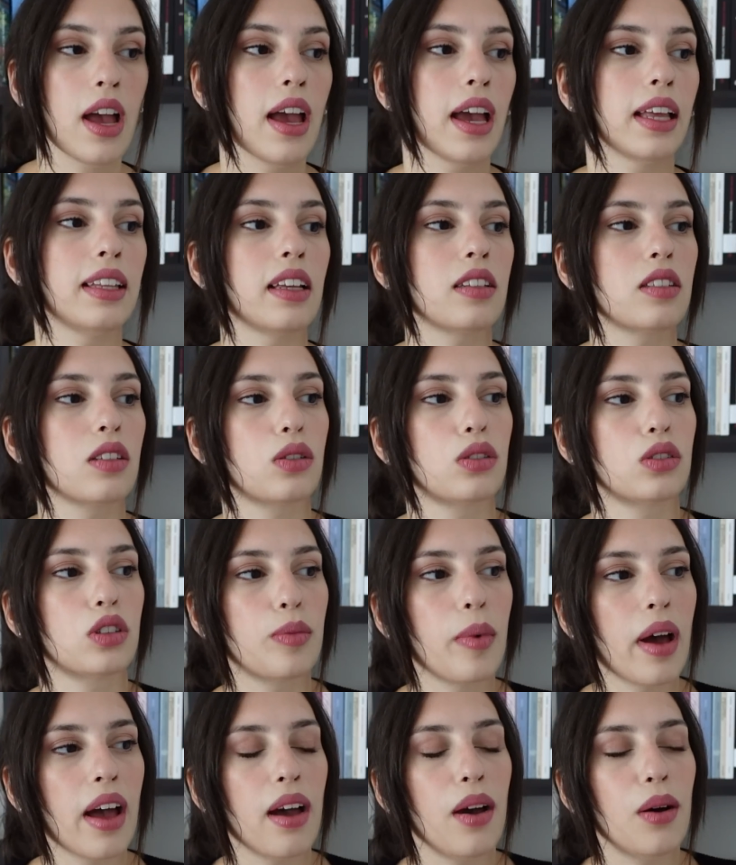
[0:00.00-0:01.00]
ed è
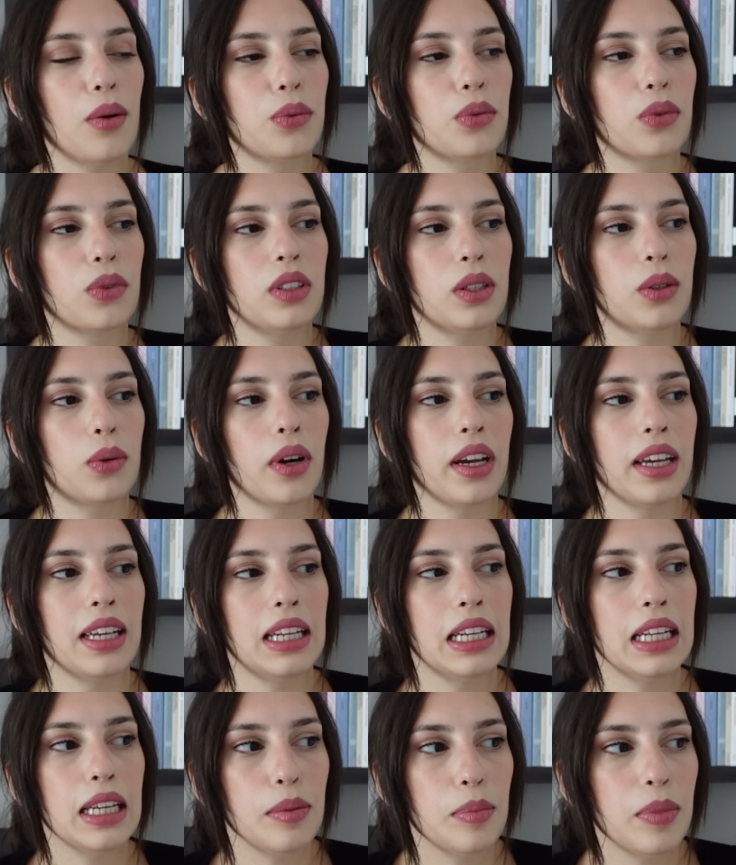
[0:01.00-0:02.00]
secondo me uno di
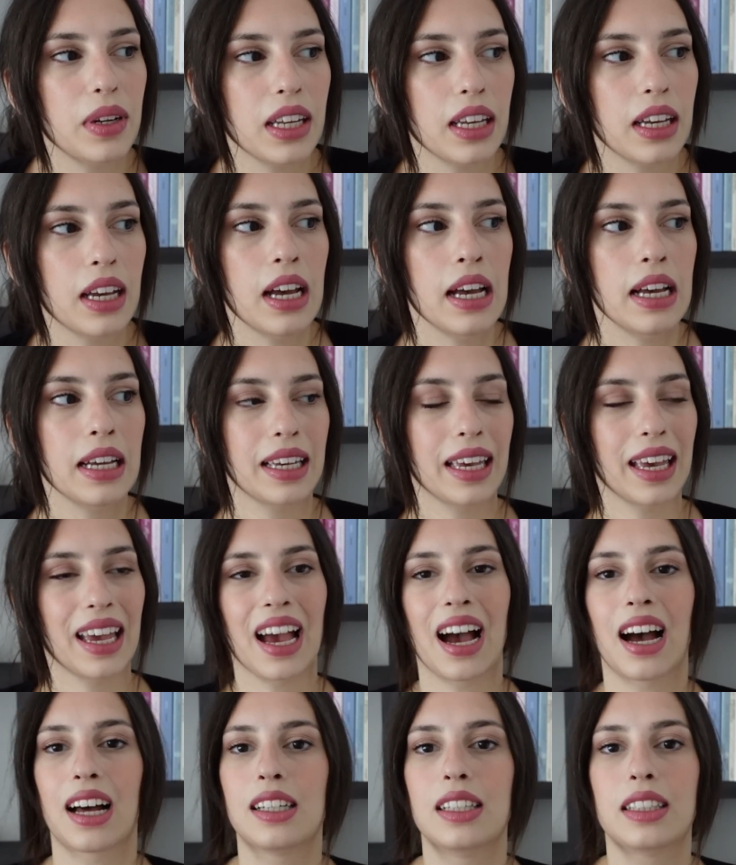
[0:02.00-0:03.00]
quei libri
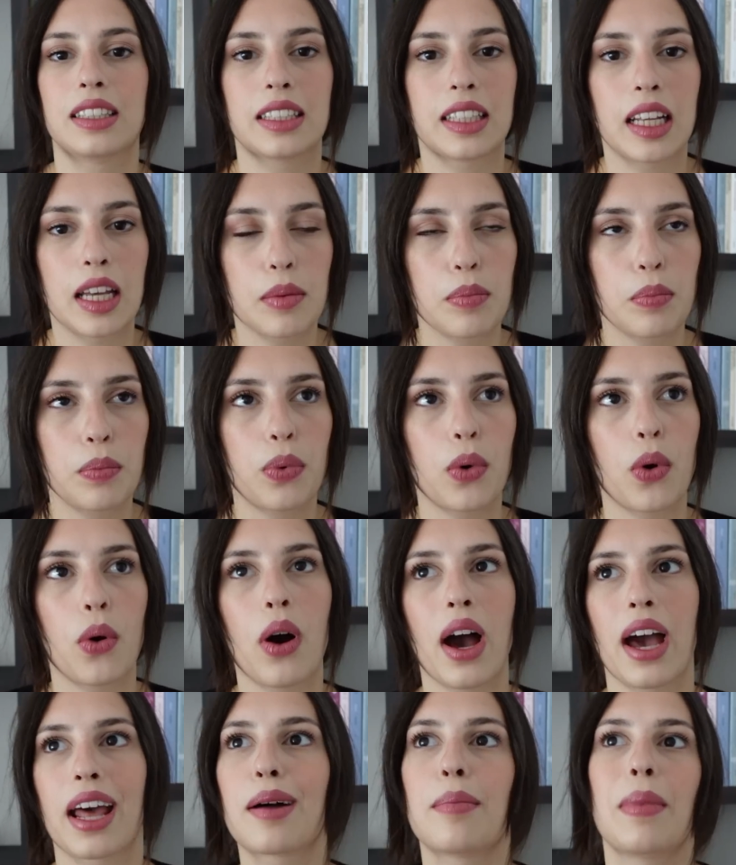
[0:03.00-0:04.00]
che al
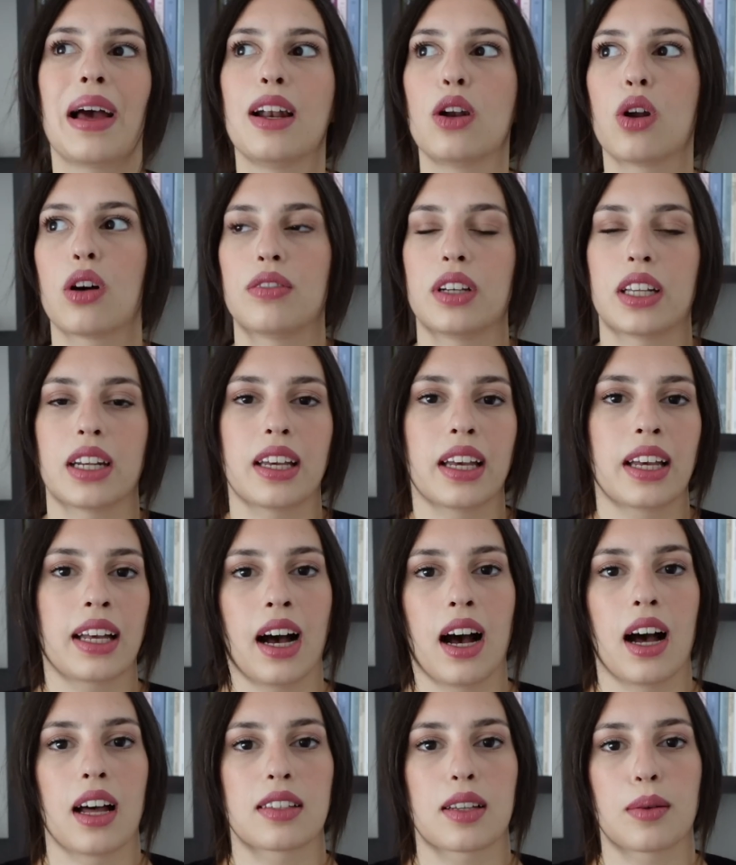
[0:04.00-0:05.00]
tempo era bello avere in
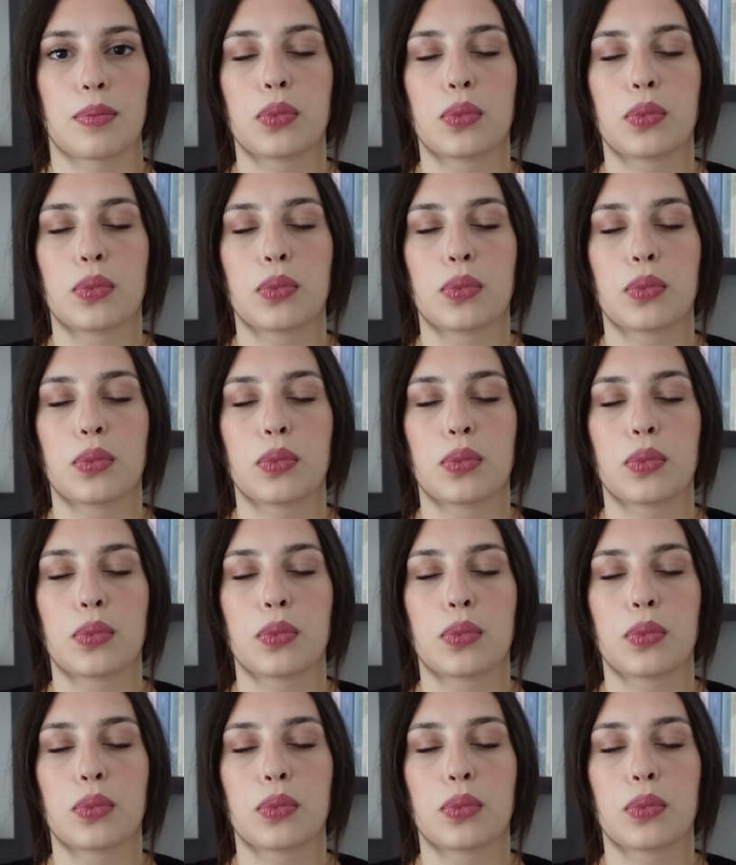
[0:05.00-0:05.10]
casa,